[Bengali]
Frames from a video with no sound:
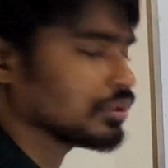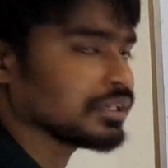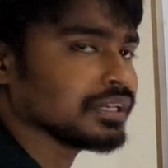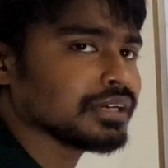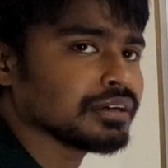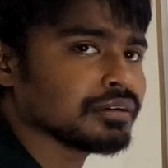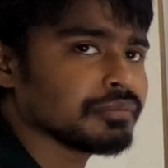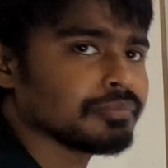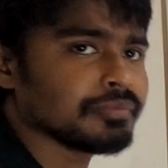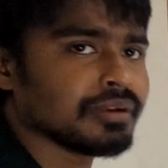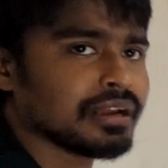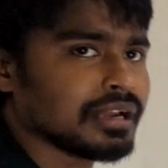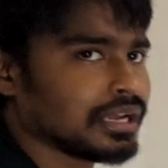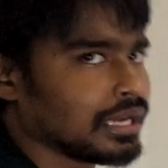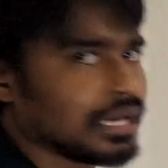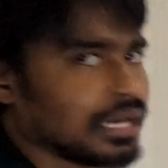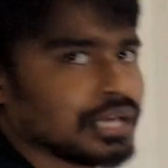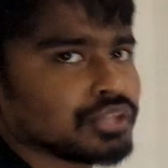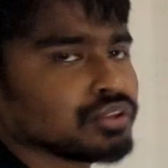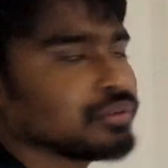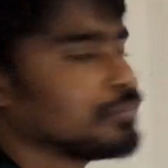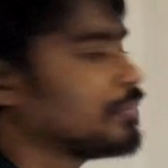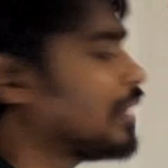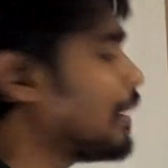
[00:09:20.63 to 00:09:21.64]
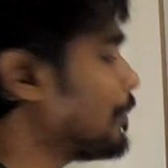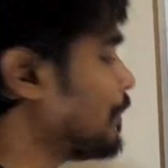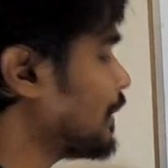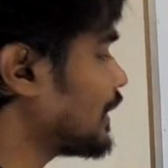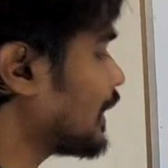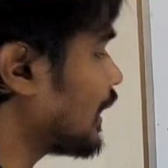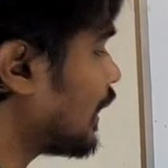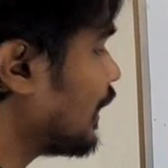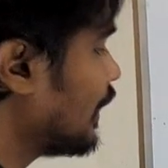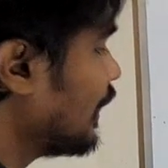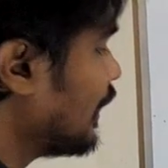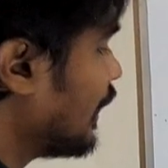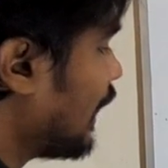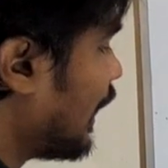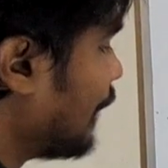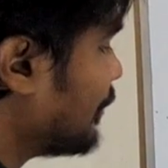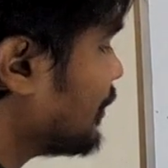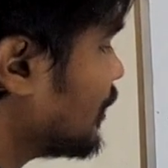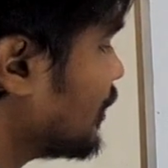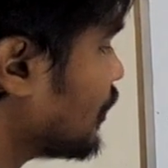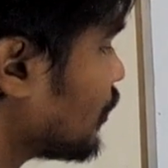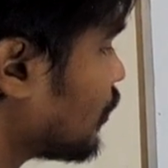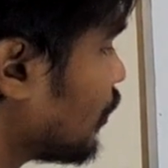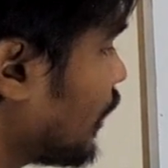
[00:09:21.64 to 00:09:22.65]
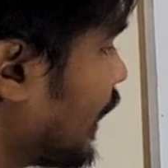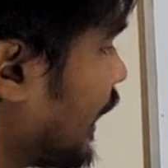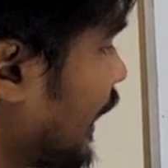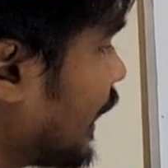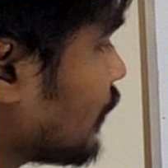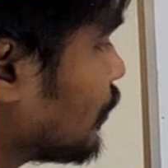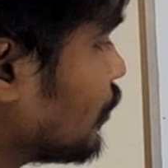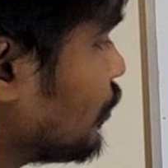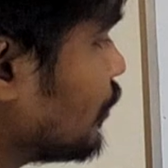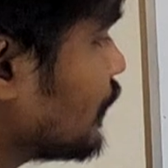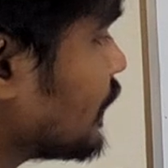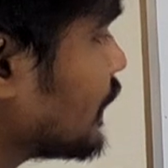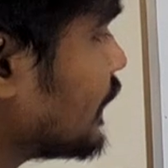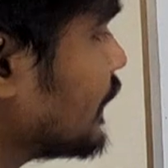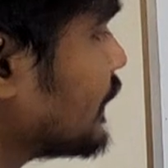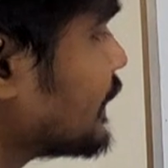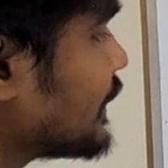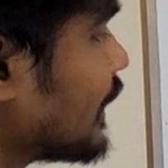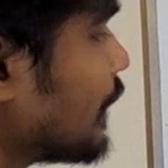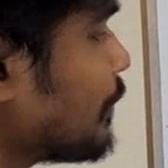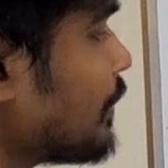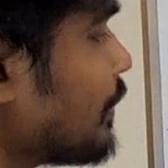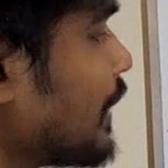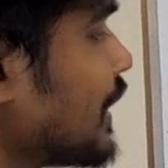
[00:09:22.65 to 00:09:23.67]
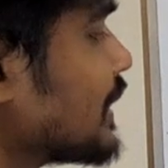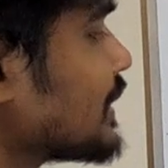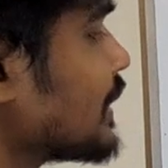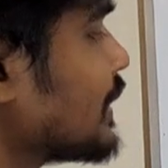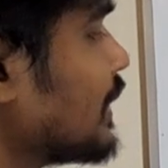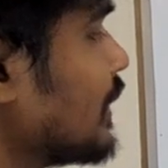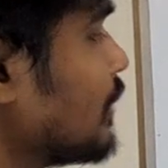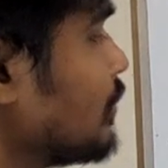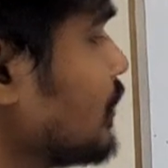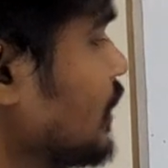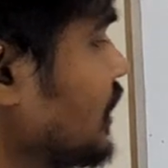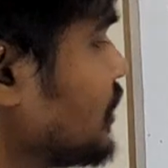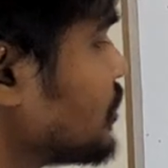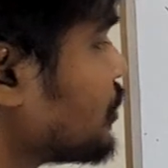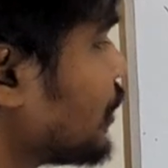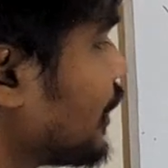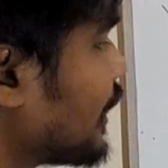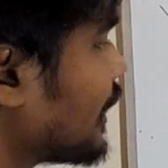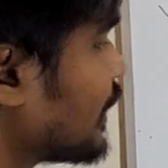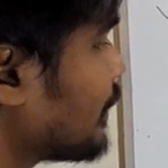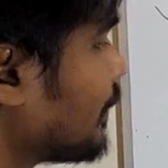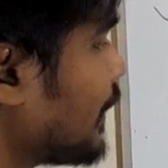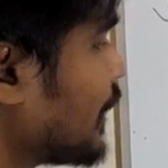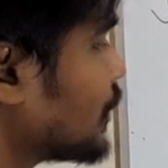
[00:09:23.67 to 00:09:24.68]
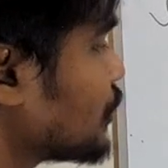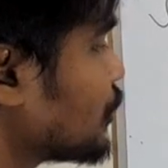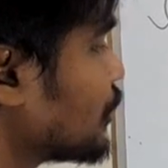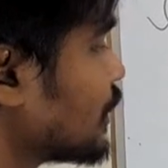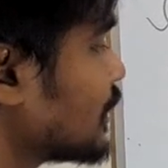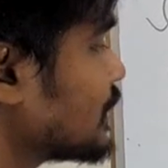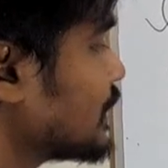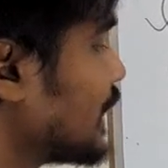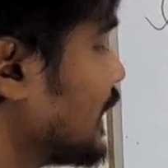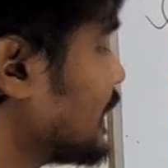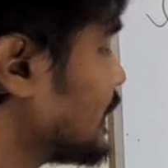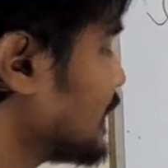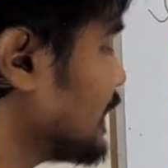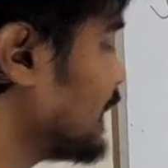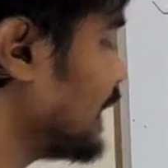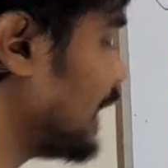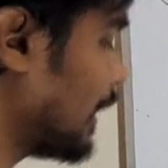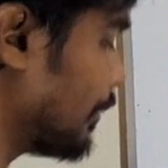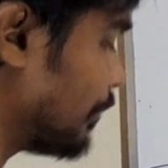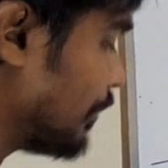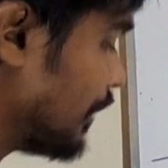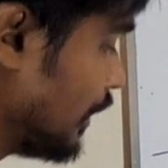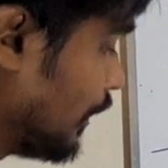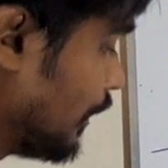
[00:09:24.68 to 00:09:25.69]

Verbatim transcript: এটা একদম মাপা না আমি দেখো এক দুই তিন চার পাঁচটা দিলাম এই ছয়টাতে পাঁচ ছয়টা যা ইচ্ছা দিলাম